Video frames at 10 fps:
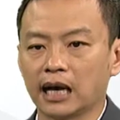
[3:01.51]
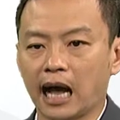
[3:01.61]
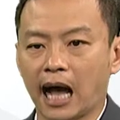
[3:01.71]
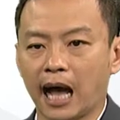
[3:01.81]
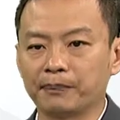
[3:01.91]

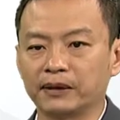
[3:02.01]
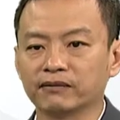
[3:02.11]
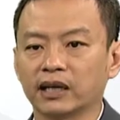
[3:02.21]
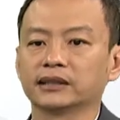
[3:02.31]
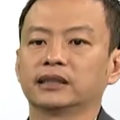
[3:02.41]
r 平
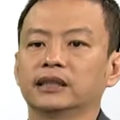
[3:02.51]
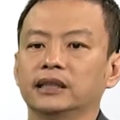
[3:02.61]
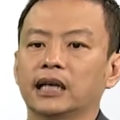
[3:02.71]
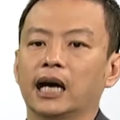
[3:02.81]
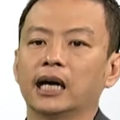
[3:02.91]
方这
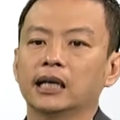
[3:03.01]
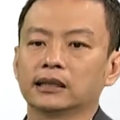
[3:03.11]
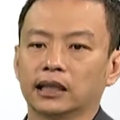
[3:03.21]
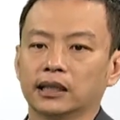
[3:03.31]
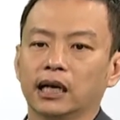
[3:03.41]
里啊，
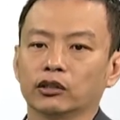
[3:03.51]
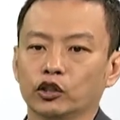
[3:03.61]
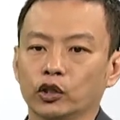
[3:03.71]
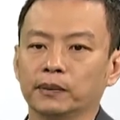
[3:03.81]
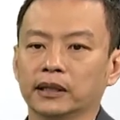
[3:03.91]
等号的
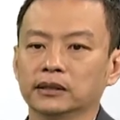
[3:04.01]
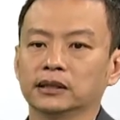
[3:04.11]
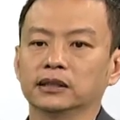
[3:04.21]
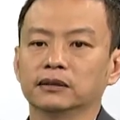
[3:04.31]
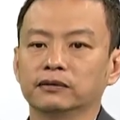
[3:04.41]
右边
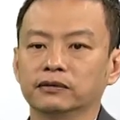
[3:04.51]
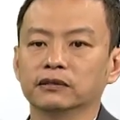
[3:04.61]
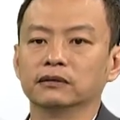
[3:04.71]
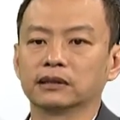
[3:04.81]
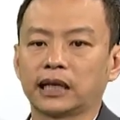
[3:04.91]
是
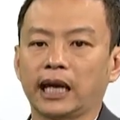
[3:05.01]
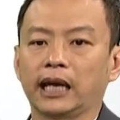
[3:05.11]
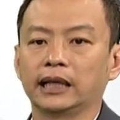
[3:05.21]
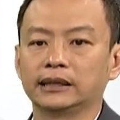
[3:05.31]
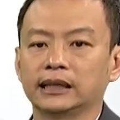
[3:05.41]
负
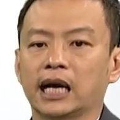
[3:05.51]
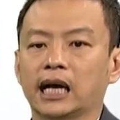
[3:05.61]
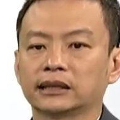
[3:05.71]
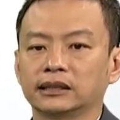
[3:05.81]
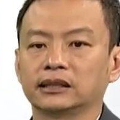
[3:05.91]
k
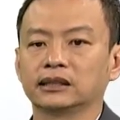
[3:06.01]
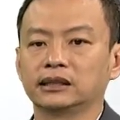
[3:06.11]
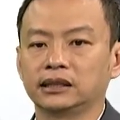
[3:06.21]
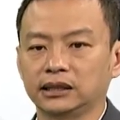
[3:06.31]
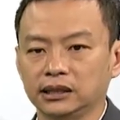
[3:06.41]
加十
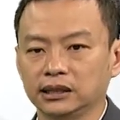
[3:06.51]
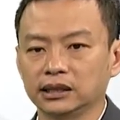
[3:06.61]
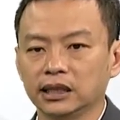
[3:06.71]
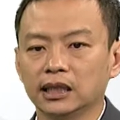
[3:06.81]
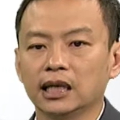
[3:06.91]
七。
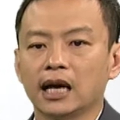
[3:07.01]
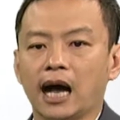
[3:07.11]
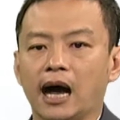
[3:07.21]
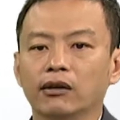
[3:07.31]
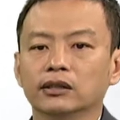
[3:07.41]

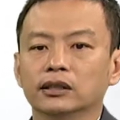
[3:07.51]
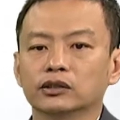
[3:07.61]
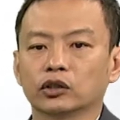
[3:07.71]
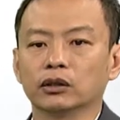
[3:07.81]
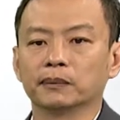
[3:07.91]
好，
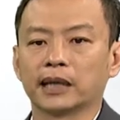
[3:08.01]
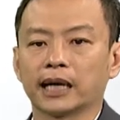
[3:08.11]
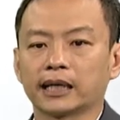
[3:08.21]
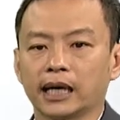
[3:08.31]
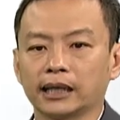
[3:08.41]
所以我们来
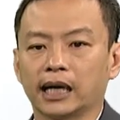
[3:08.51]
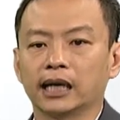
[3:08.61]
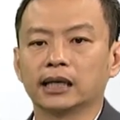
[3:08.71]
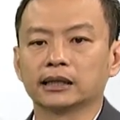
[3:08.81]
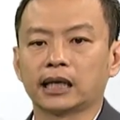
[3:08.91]
看呐，
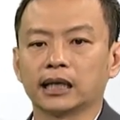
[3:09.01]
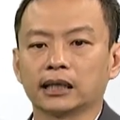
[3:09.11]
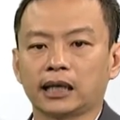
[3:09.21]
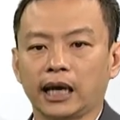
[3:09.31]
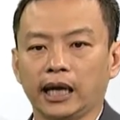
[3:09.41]
当
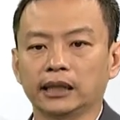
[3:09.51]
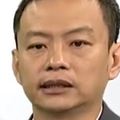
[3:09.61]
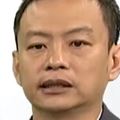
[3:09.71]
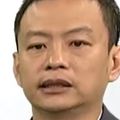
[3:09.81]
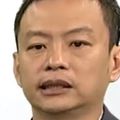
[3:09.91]
k
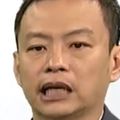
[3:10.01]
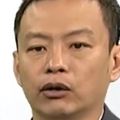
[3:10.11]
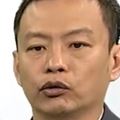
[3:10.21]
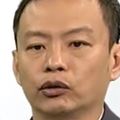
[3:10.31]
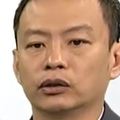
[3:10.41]
是
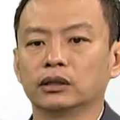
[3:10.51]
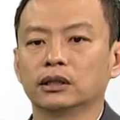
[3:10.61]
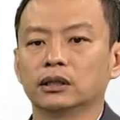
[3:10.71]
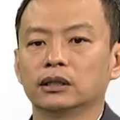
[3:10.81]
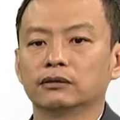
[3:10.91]
小于
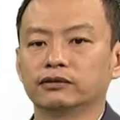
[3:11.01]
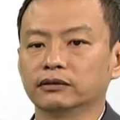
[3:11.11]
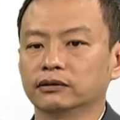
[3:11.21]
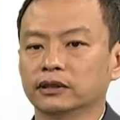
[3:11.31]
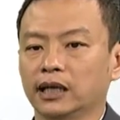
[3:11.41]

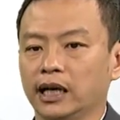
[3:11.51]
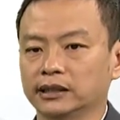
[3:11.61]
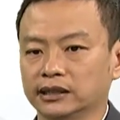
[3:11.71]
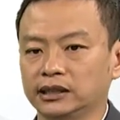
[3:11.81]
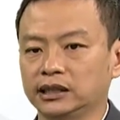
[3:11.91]
负哎
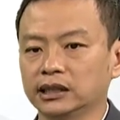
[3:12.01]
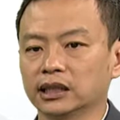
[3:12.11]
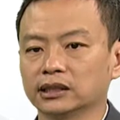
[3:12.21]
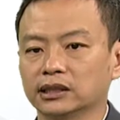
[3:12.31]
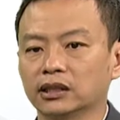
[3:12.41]
十七
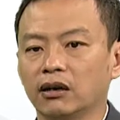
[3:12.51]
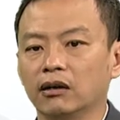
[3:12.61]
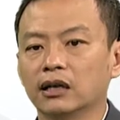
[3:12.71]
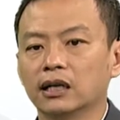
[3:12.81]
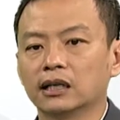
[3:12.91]
的时候，
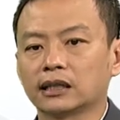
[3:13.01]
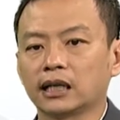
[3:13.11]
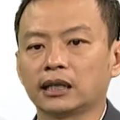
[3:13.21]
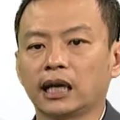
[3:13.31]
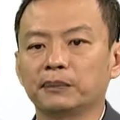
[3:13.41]

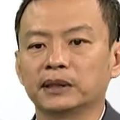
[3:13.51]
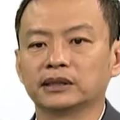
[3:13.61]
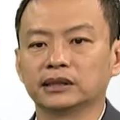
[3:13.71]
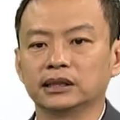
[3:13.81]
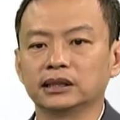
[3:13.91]
当 k 比
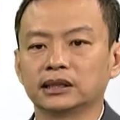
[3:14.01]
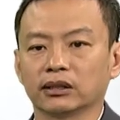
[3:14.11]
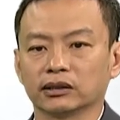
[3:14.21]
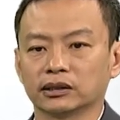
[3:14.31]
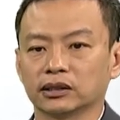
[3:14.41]
十七小
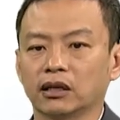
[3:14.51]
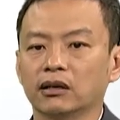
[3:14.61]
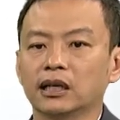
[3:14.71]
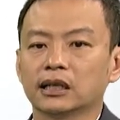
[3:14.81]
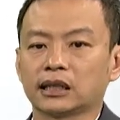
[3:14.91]
的时候，
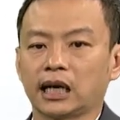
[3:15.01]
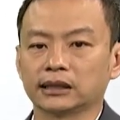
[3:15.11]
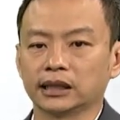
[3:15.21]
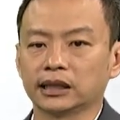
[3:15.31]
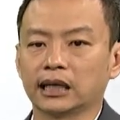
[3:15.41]
它
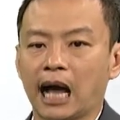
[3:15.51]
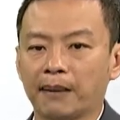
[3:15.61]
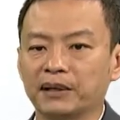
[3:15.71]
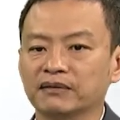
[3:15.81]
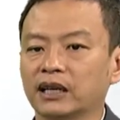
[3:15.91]
这一个 r
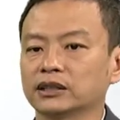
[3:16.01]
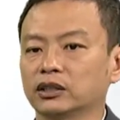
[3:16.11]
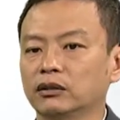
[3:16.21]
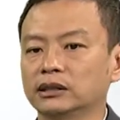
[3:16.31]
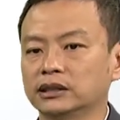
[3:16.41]
平方
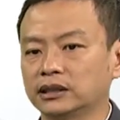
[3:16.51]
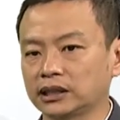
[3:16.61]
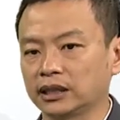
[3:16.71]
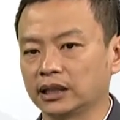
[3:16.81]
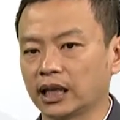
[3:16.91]
就会是
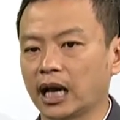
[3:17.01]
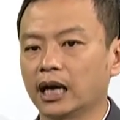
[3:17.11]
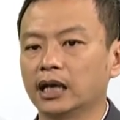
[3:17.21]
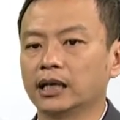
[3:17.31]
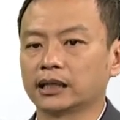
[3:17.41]
正的啦。
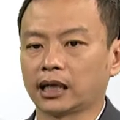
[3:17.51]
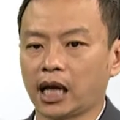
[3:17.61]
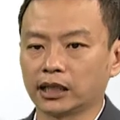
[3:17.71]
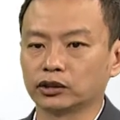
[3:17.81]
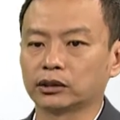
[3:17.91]
那
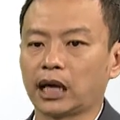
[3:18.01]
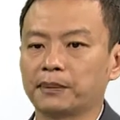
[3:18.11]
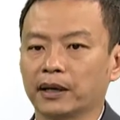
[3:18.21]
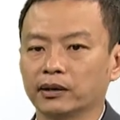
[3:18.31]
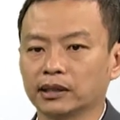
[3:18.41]
它就代
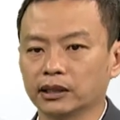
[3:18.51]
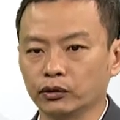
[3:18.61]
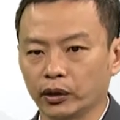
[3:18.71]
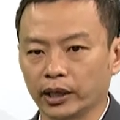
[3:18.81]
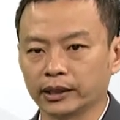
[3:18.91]
表一个
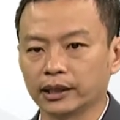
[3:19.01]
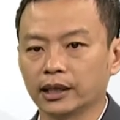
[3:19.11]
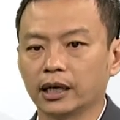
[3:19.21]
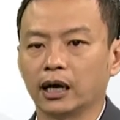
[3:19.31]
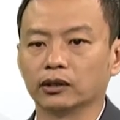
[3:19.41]
圆，
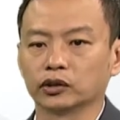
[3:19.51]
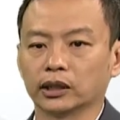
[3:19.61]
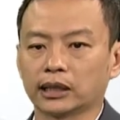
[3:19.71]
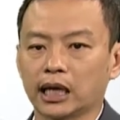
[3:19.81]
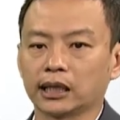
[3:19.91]
好，所以
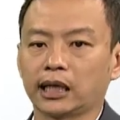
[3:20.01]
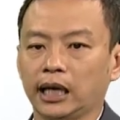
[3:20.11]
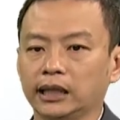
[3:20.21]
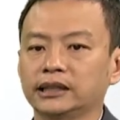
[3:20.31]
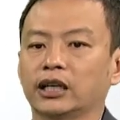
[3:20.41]
当
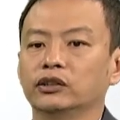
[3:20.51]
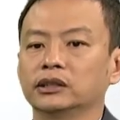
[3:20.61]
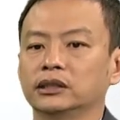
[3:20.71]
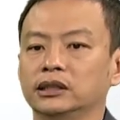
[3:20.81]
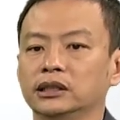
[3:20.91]
k 小于
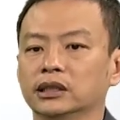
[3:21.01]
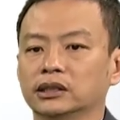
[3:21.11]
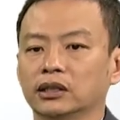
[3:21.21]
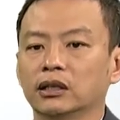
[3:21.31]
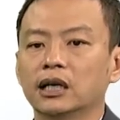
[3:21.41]
十七的
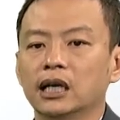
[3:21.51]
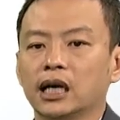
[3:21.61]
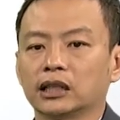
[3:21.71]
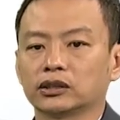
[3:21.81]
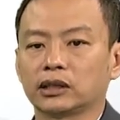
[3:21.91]
时候，
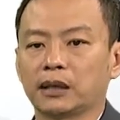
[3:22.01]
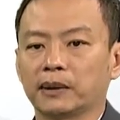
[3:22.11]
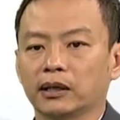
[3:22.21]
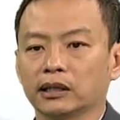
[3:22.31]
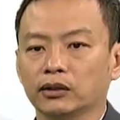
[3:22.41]
它就代
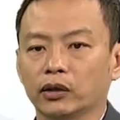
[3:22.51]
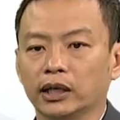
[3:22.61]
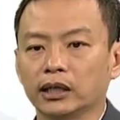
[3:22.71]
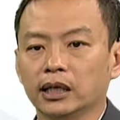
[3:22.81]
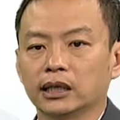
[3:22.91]
表一个
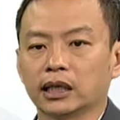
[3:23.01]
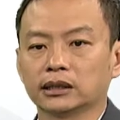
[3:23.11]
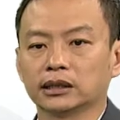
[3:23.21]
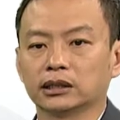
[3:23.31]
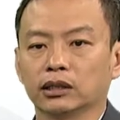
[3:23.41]
圆。那
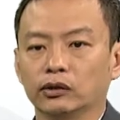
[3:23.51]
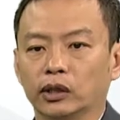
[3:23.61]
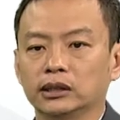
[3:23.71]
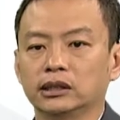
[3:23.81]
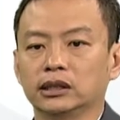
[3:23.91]
这时候
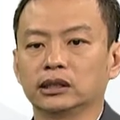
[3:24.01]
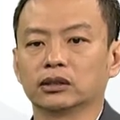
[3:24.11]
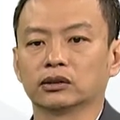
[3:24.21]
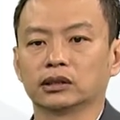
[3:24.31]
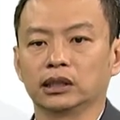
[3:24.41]
圆心
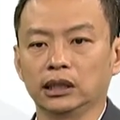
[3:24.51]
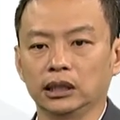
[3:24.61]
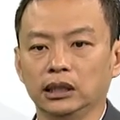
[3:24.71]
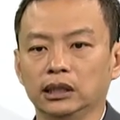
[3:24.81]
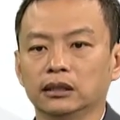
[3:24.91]
就是
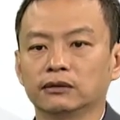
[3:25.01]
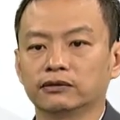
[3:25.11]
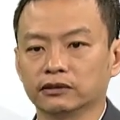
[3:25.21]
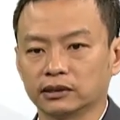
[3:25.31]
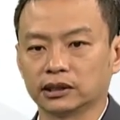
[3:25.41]
一
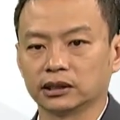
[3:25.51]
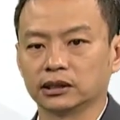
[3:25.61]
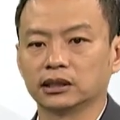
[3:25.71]
负四，